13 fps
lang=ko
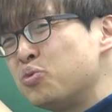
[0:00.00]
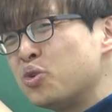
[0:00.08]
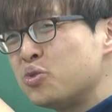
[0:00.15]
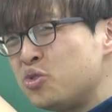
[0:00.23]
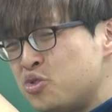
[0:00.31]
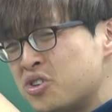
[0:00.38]

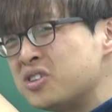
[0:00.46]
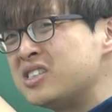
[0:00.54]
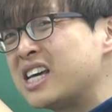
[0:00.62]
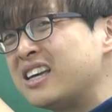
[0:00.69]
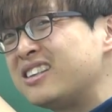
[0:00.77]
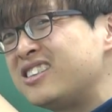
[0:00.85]
뭐
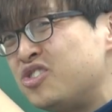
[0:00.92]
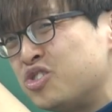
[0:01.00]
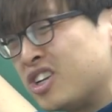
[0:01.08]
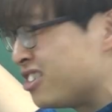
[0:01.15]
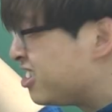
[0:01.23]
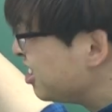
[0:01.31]

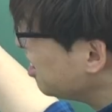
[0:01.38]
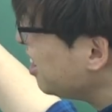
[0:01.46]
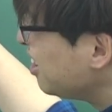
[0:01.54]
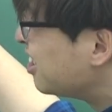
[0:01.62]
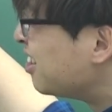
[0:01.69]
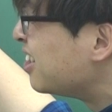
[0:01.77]

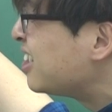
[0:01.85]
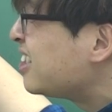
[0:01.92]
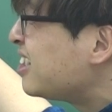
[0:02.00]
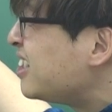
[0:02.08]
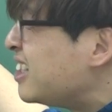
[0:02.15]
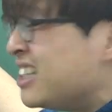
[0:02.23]
유전자적 그런
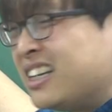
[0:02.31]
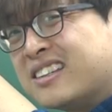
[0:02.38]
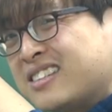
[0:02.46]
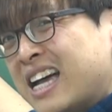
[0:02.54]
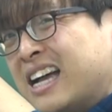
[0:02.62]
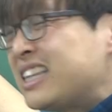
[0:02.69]
특징
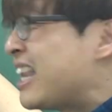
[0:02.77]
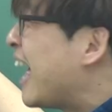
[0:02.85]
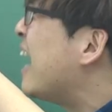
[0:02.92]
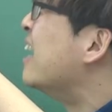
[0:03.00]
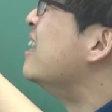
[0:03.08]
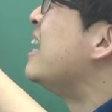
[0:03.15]

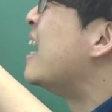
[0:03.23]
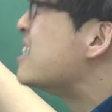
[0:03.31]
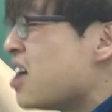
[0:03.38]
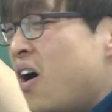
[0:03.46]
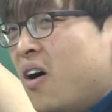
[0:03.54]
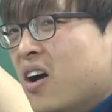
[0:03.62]
상태에
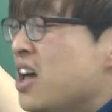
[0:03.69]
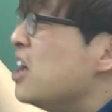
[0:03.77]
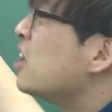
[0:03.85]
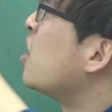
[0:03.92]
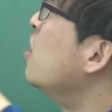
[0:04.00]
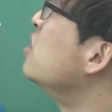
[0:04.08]
의해서
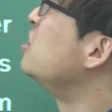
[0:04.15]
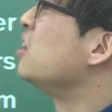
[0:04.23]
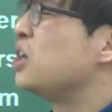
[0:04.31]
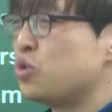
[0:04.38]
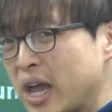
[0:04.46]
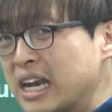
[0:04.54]

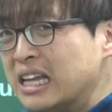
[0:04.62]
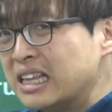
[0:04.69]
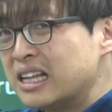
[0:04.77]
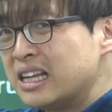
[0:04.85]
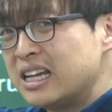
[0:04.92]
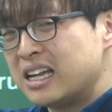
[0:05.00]
결정이 되는
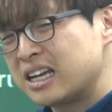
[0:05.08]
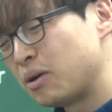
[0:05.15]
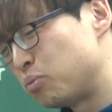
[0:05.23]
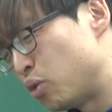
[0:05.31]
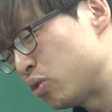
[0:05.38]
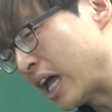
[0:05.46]

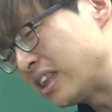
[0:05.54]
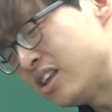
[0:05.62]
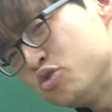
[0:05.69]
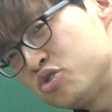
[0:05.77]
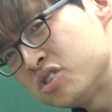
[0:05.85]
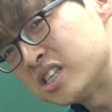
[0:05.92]
그러니까 뭐
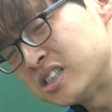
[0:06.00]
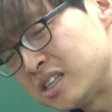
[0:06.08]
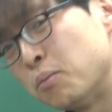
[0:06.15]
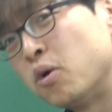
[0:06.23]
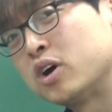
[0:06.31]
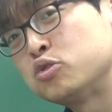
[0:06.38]
같은
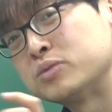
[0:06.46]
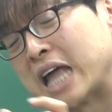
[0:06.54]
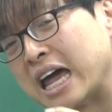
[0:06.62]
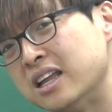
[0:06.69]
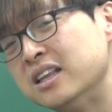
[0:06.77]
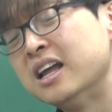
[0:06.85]
유전자인데 뭔가 좀
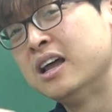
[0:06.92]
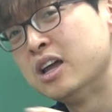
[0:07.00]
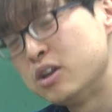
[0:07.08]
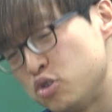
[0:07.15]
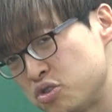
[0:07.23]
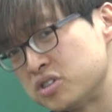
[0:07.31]
다른
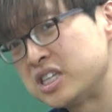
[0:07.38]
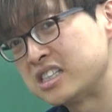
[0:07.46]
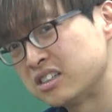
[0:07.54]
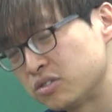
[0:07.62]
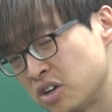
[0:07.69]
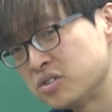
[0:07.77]

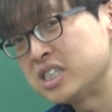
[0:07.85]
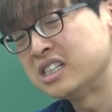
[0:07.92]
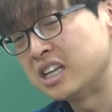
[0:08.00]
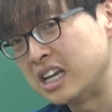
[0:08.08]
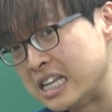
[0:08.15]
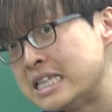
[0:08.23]
유전자적
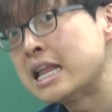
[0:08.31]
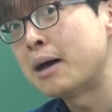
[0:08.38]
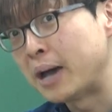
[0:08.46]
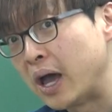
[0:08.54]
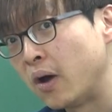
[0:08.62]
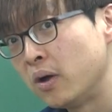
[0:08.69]
성질들이 있나
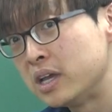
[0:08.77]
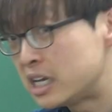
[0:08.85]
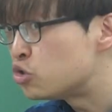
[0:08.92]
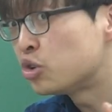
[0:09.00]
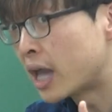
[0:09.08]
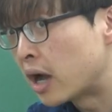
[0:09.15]
봐요.
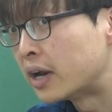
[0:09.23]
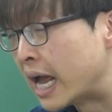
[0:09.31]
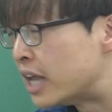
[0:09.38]
이게 중요한 건